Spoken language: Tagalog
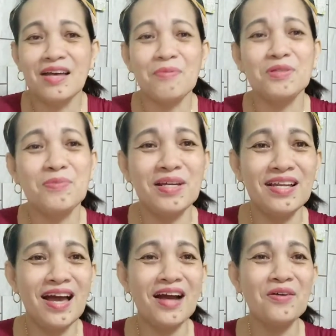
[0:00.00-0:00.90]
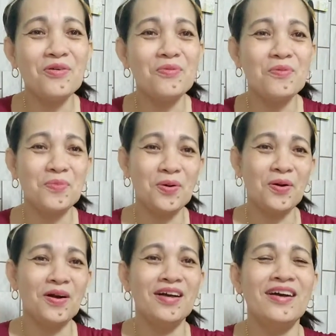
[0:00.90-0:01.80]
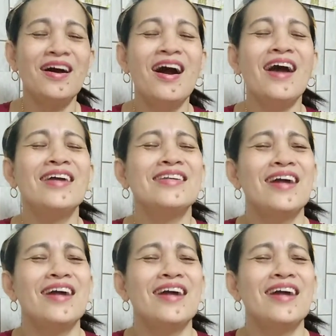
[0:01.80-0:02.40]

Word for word: Tapos bigla akong umupo. Ay,